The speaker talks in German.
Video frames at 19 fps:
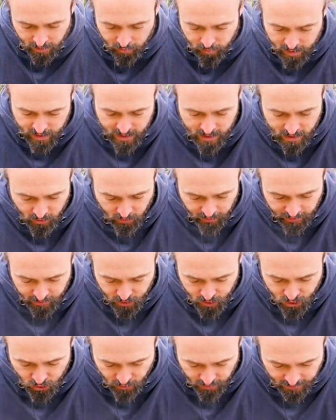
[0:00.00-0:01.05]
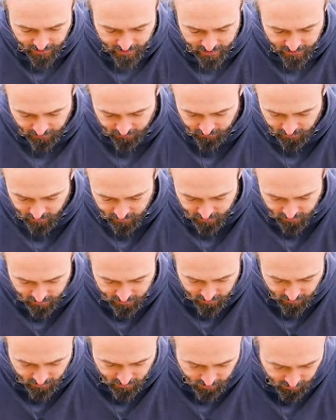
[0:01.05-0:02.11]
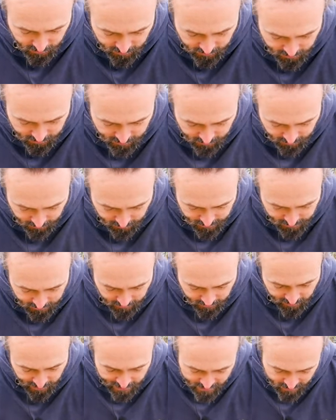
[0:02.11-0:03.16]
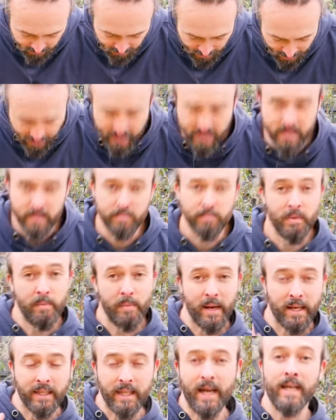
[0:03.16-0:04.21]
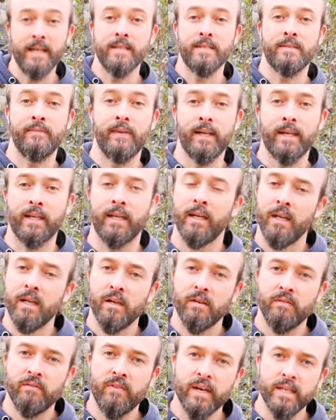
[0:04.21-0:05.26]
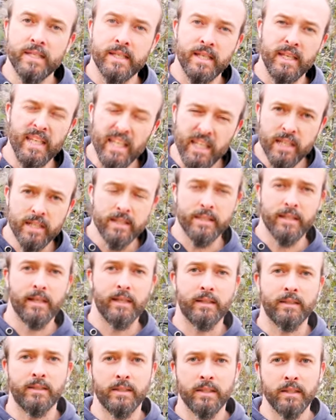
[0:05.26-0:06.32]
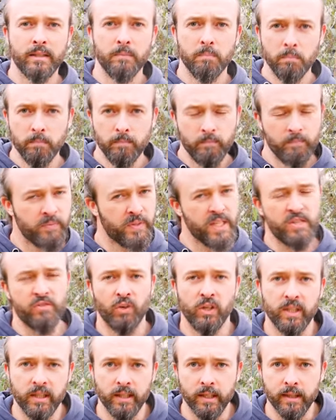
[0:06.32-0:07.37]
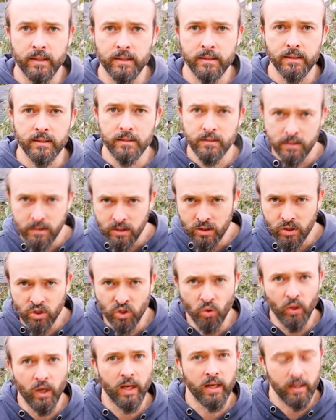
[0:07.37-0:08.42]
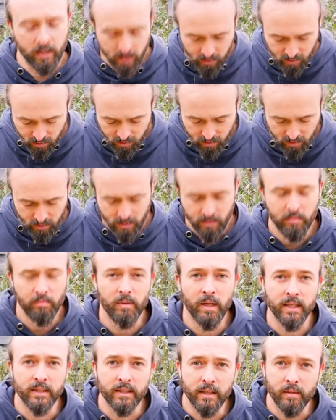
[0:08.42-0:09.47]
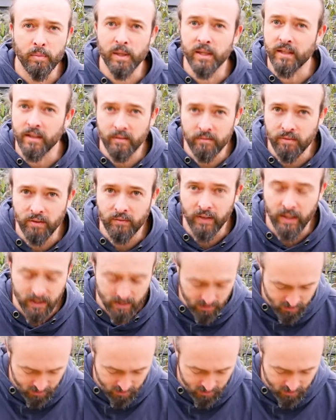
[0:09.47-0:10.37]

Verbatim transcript: bis es so richtig schön glänzig wird. Also die ganzen ranzigen, also alles, mir macht alles weg, was ihr sagt, das wollt ihr nicht so lang macht er die Blätter einfach weg.